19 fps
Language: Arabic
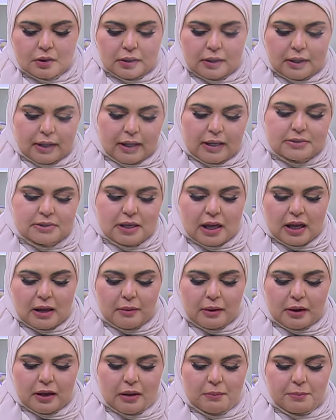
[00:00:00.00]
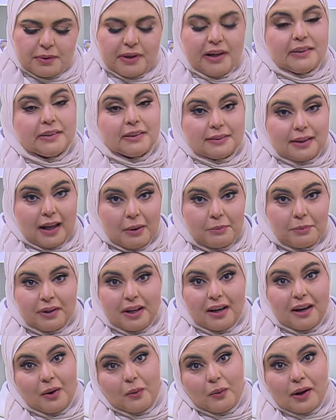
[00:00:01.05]
عايزاها ايه بريحه
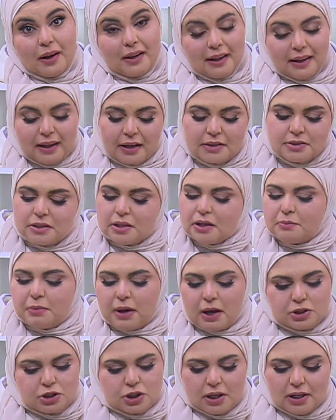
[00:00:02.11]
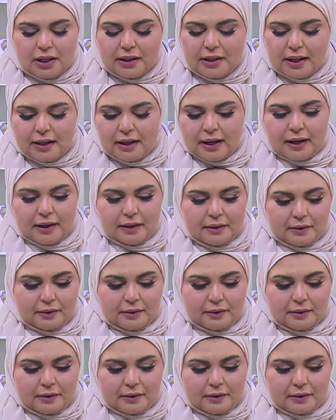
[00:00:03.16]
التحميره الاولانيه دي ماشي اللي يريحك